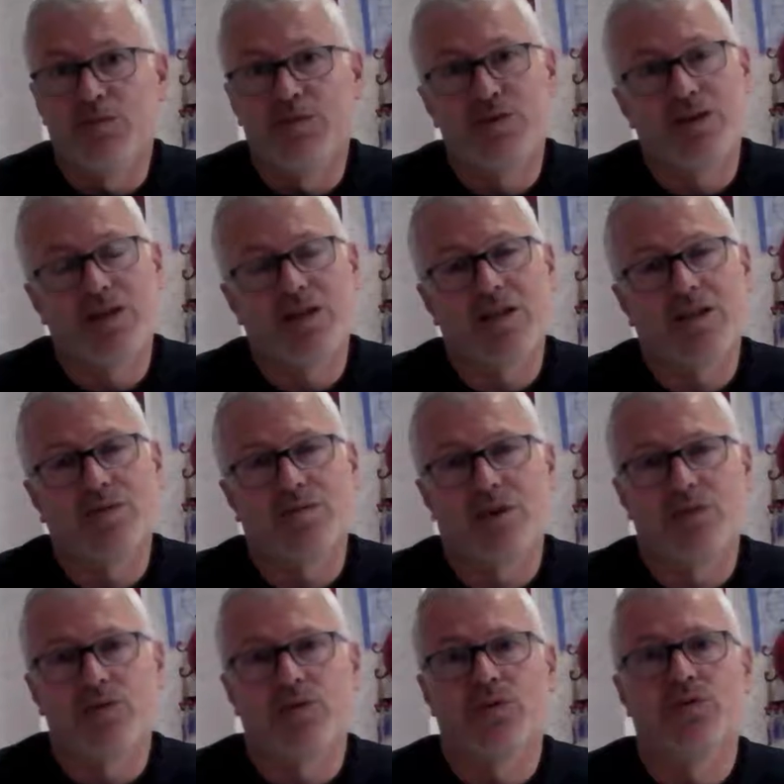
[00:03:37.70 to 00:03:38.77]
Bunlardan da
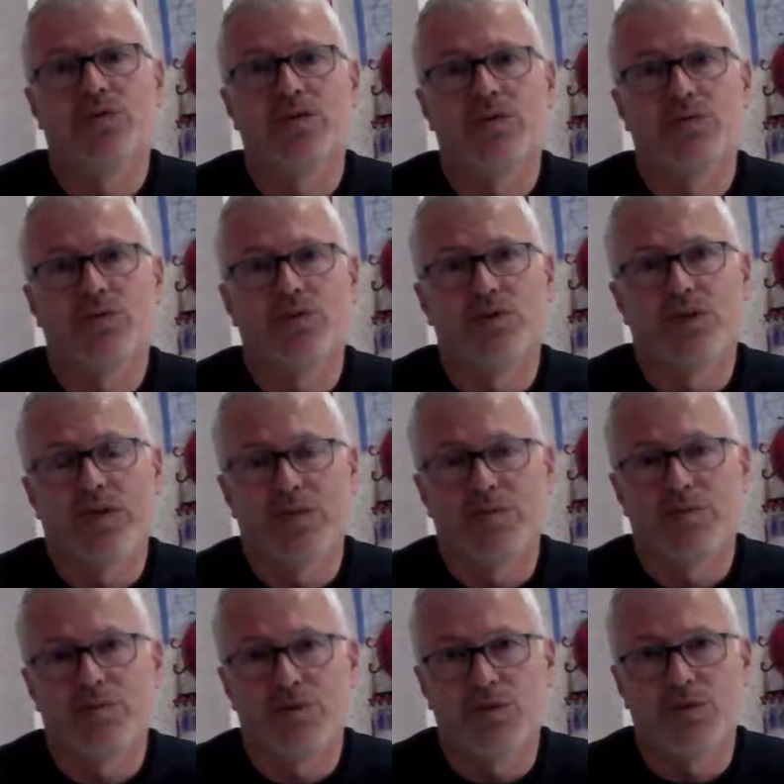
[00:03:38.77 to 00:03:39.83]
ben çok e,
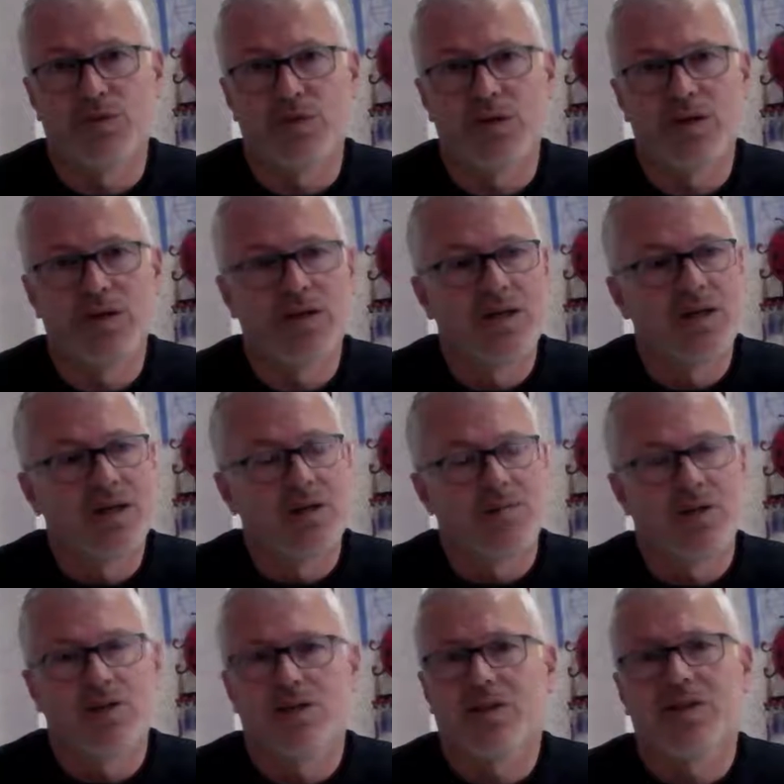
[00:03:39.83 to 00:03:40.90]
müzdaribim bu konuda.
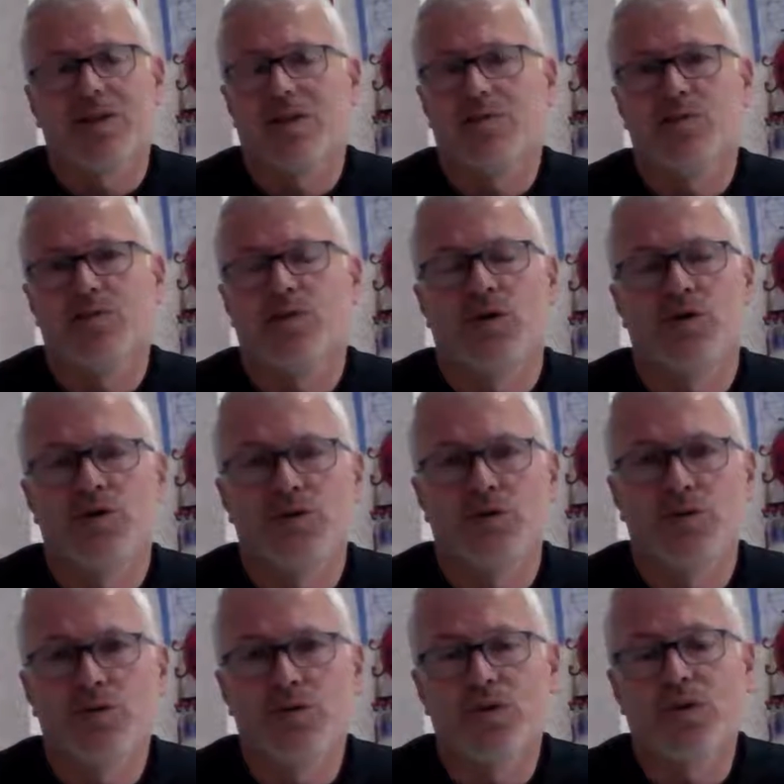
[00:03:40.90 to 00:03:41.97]
Başka takımın
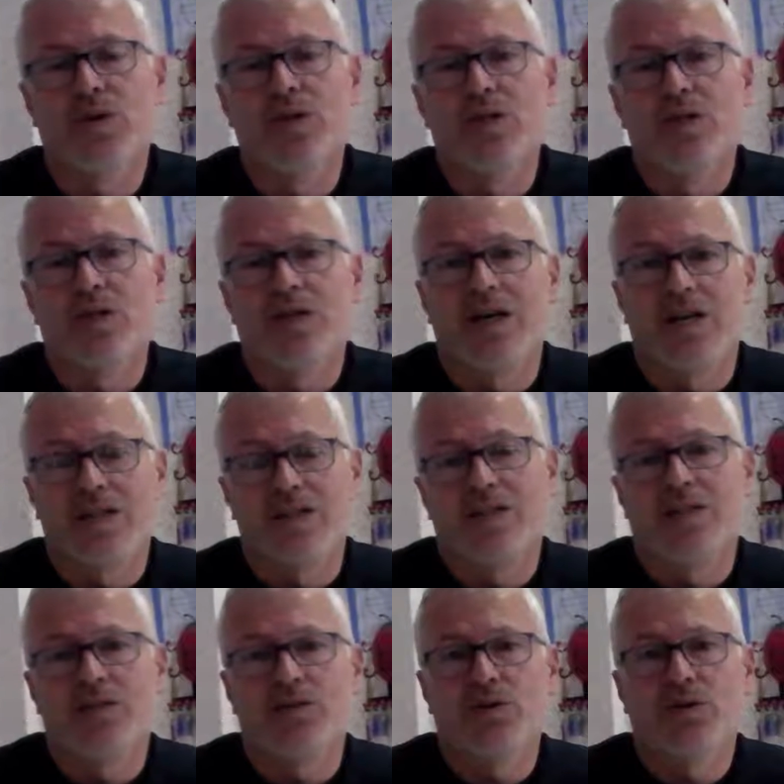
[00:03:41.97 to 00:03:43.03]
oyuncusunu
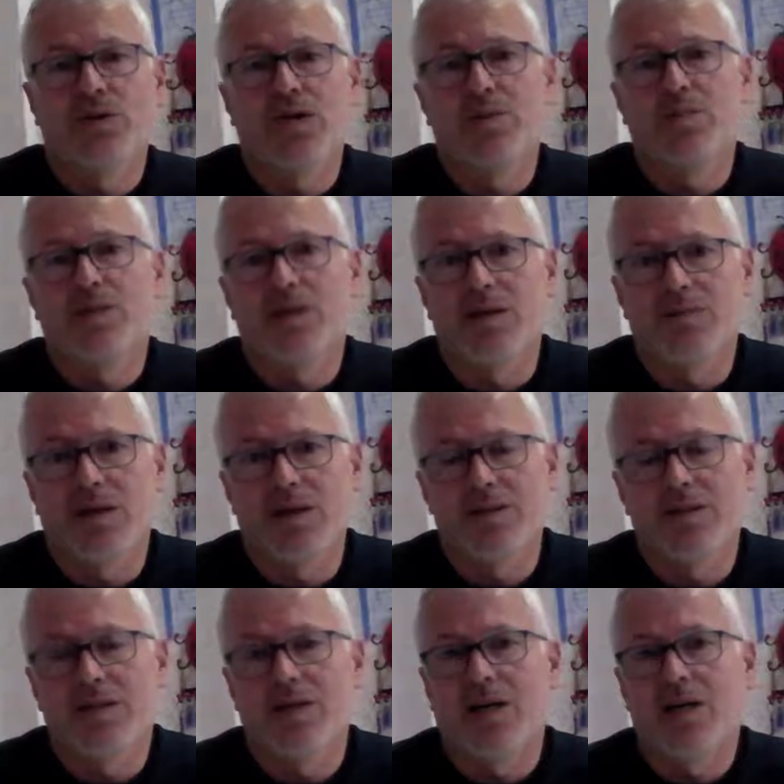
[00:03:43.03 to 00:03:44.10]
kendisine söyleyip de ben
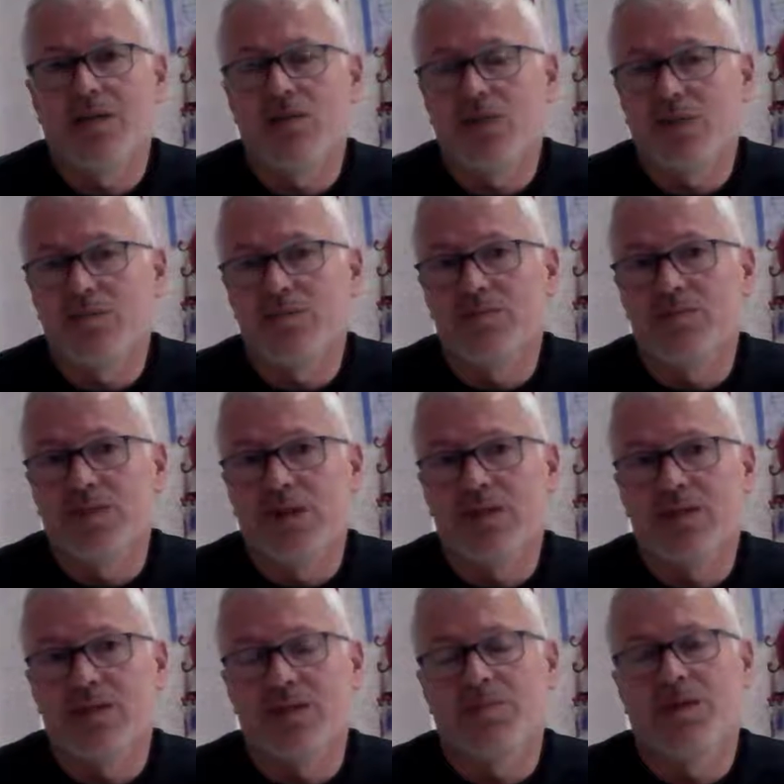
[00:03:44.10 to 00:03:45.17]
seni alacağım, ben
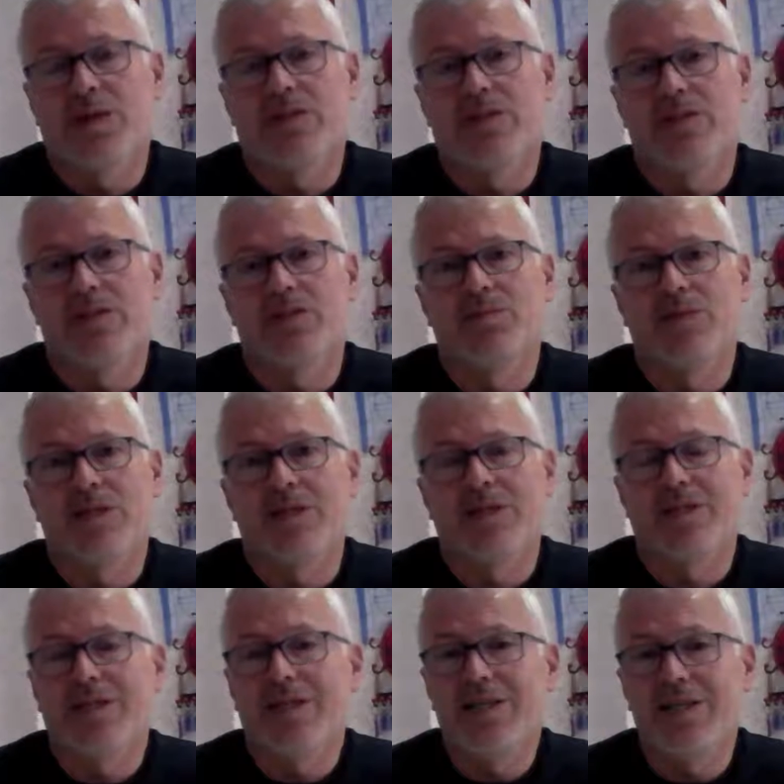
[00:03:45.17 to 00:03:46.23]
sana para vereceğim
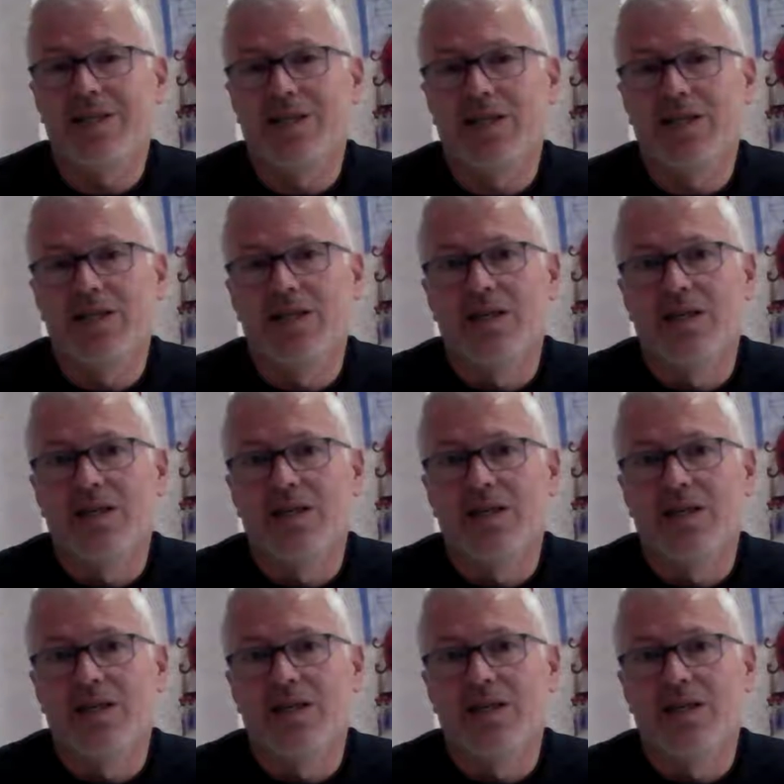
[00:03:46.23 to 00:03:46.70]
diyerek değil de